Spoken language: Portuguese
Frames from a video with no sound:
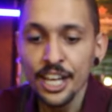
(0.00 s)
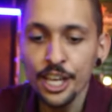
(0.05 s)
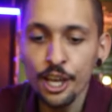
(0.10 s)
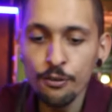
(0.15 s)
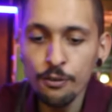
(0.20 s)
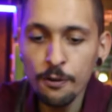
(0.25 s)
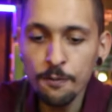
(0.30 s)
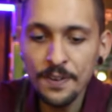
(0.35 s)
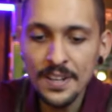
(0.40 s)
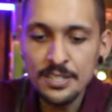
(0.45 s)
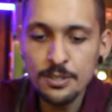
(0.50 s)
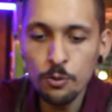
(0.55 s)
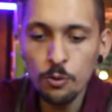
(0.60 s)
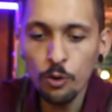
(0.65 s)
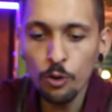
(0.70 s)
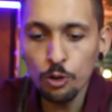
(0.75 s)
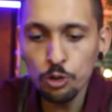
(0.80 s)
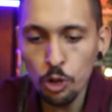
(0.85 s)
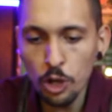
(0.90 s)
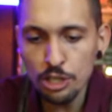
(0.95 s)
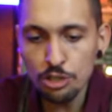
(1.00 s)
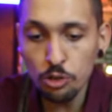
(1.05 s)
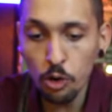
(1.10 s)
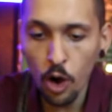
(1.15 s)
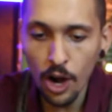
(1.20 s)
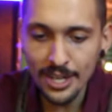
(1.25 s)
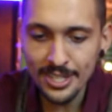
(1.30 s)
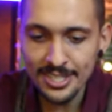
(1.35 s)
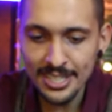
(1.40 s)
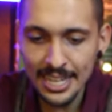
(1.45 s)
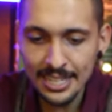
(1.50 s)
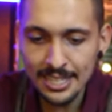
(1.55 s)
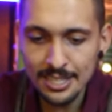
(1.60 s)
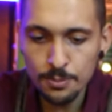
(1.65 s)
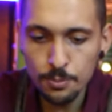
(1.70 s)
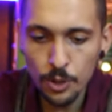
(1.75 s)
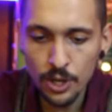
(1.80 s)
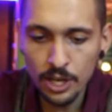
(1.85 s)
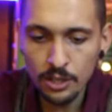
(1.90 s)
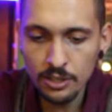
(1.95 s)
Eu vou fazer um, dois cortes, né,
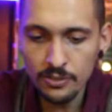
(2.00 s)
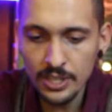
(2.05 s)
nesse morango,